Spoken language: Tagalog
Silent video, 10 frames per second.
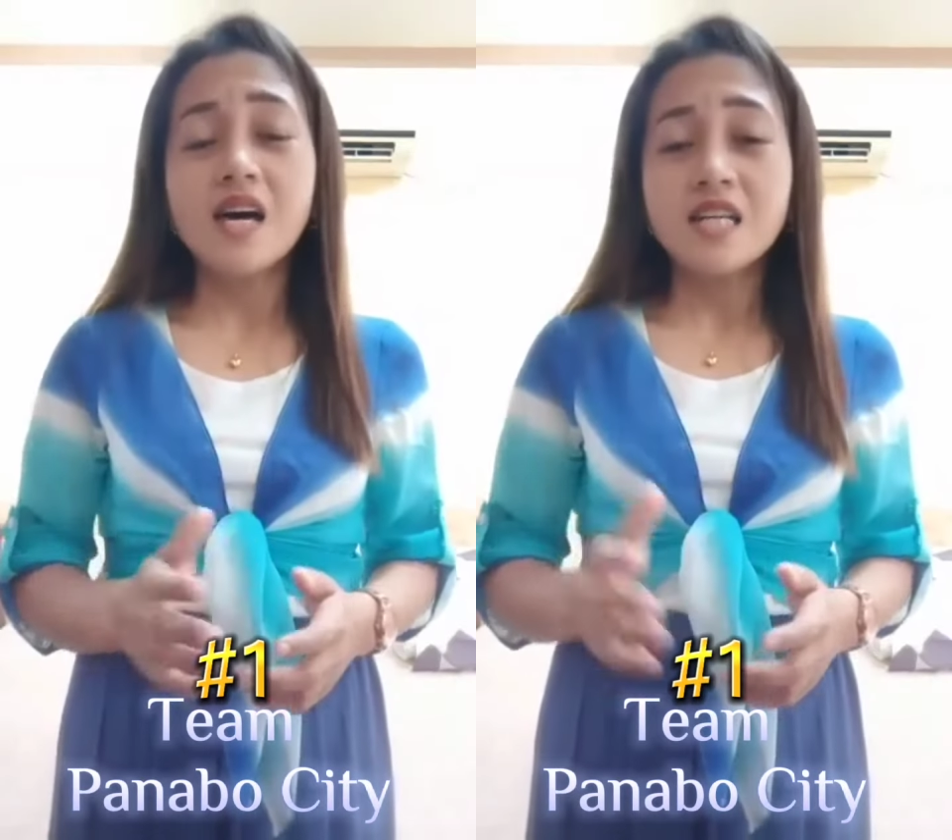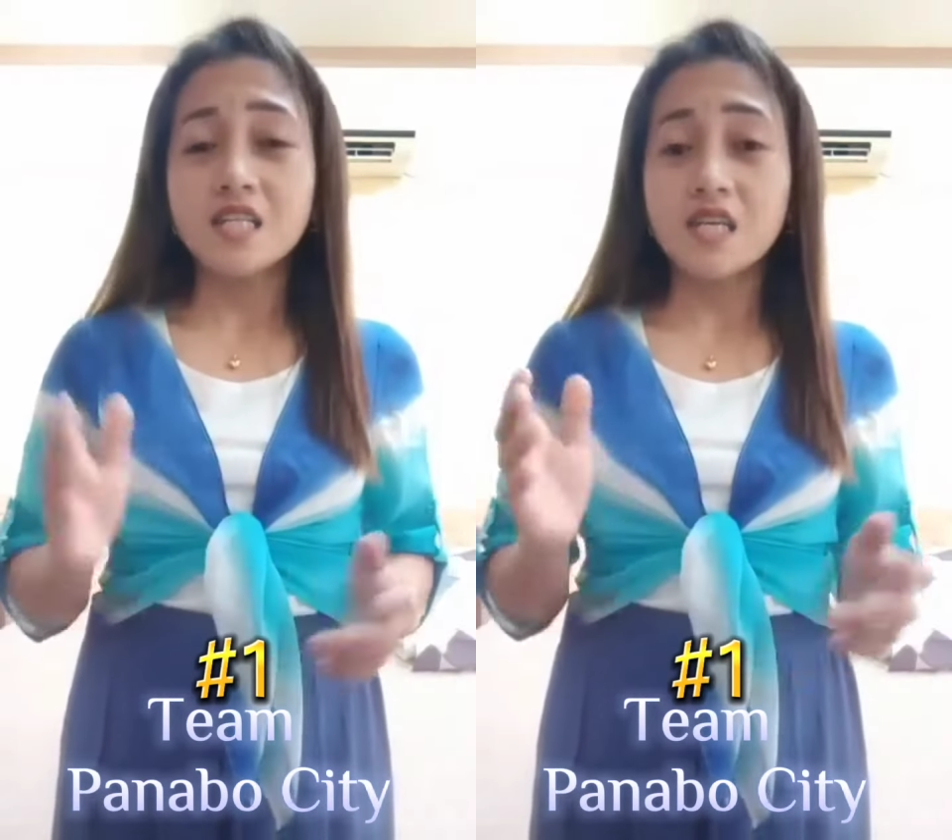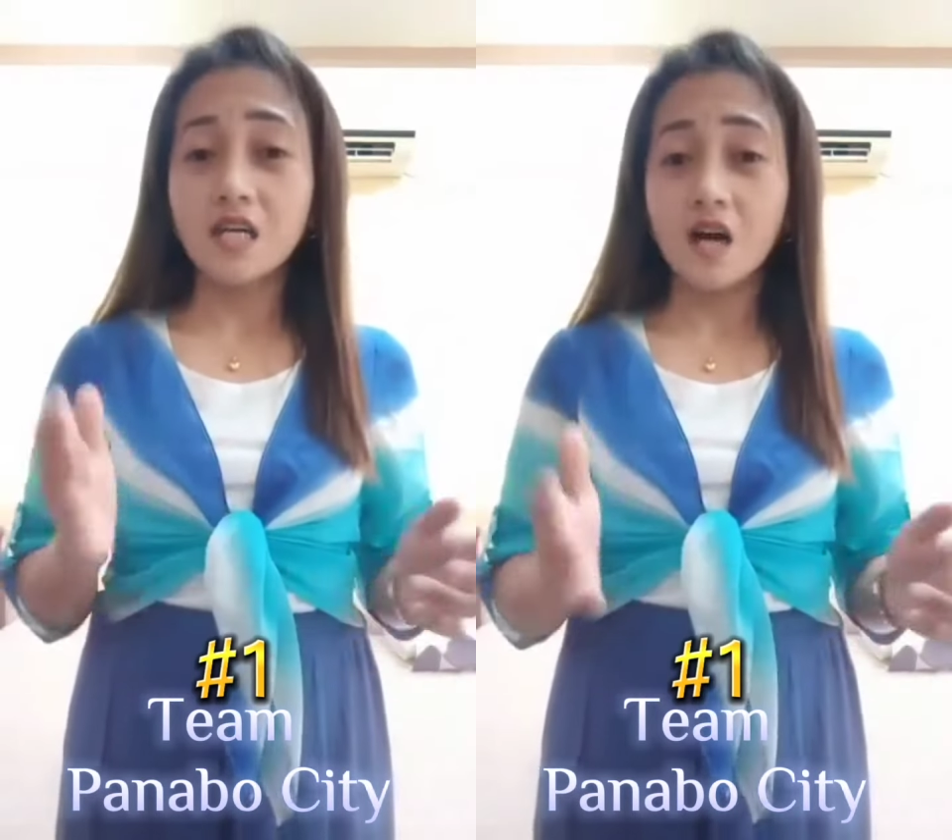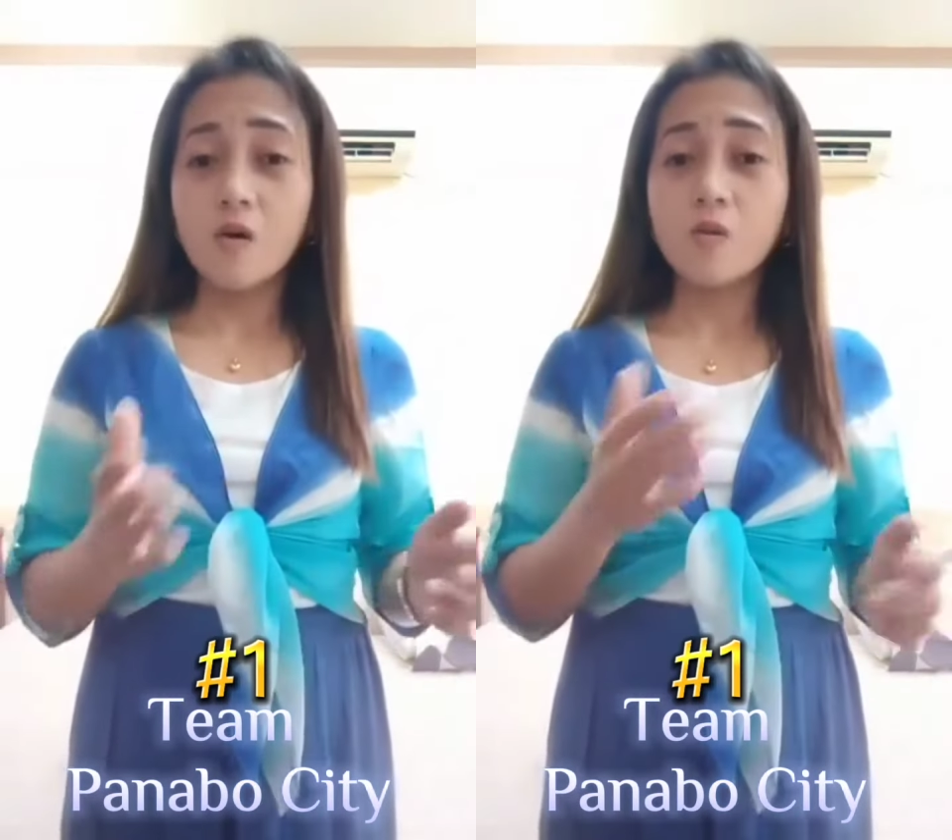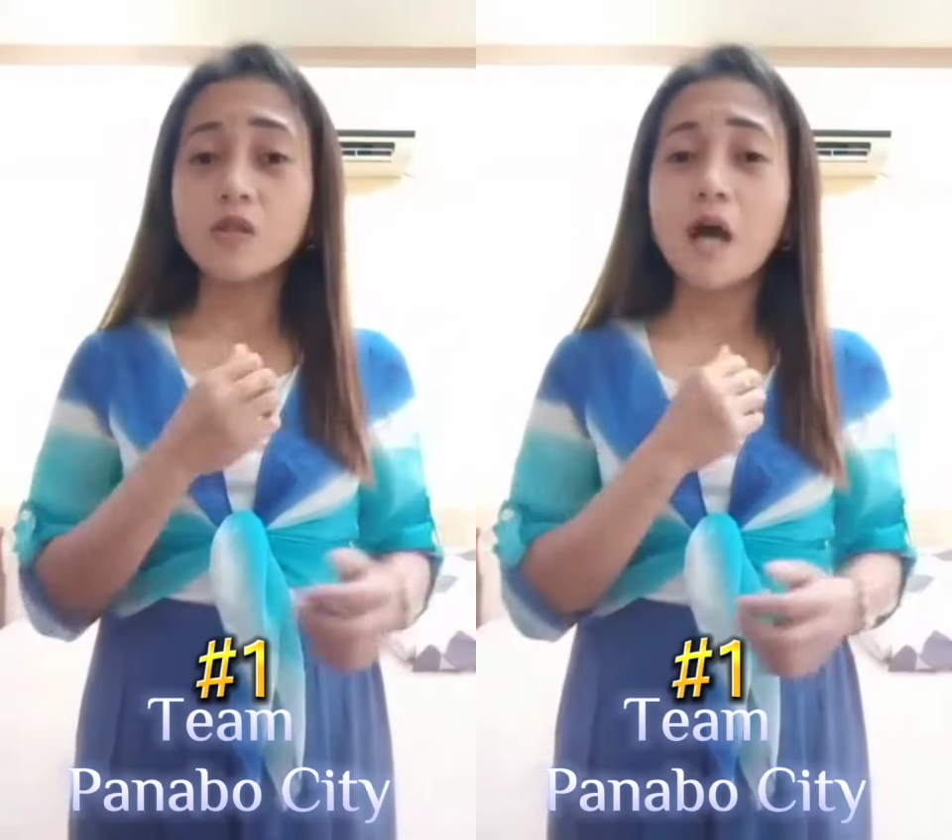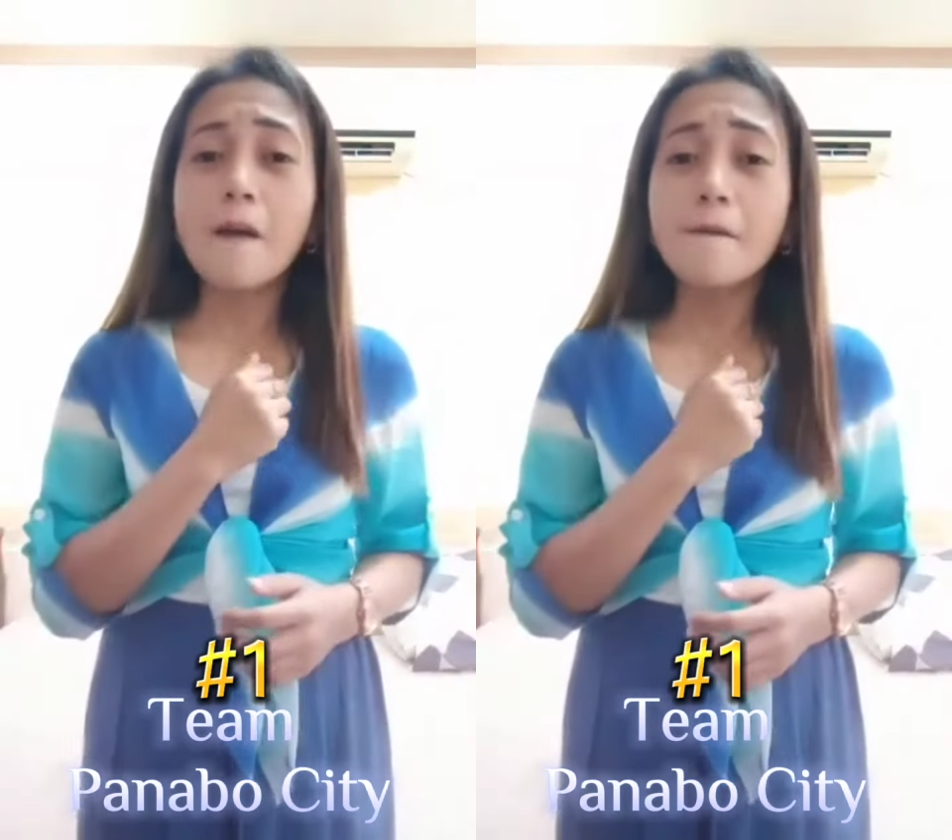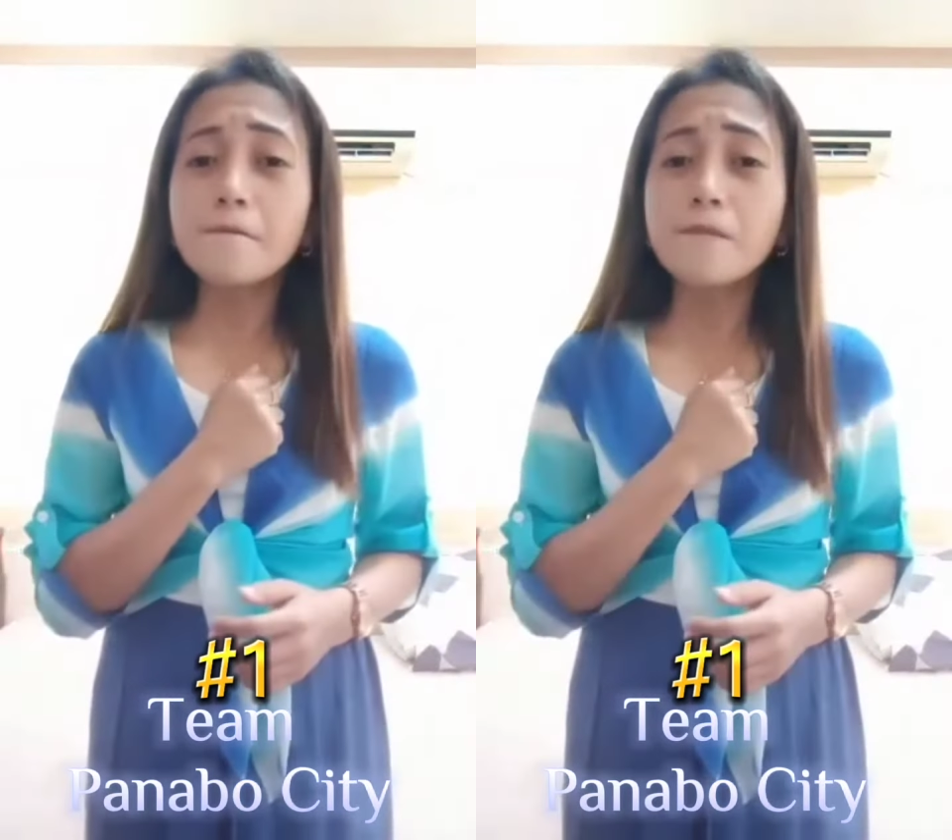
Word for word: Sigaw ng